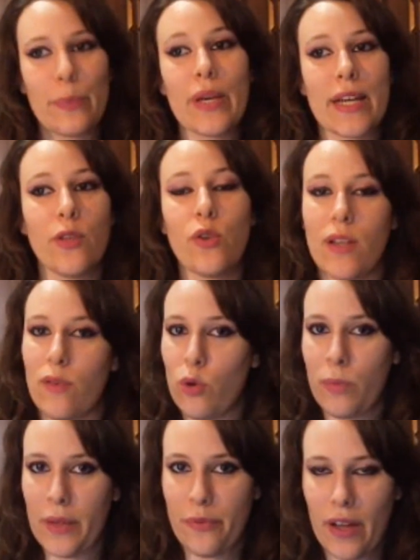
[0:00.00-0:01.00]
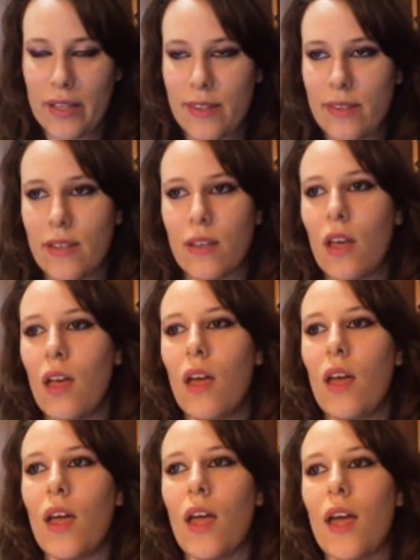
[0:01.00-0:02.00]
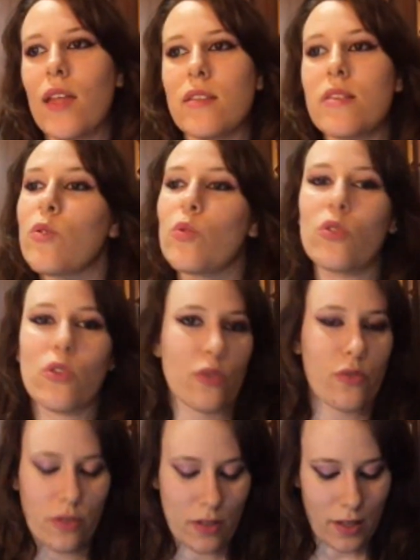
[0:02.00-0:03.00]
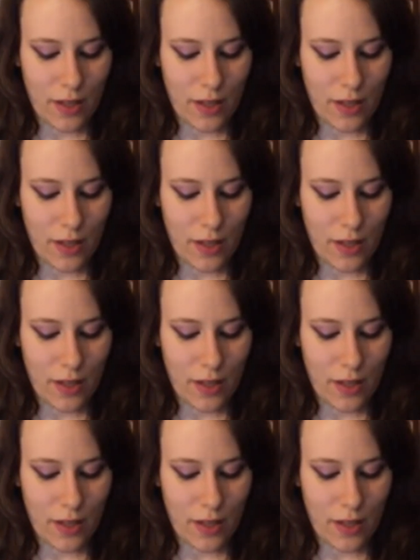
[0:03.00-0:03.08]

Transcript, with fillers: perché non li avevo mai fatti e di sicuro non,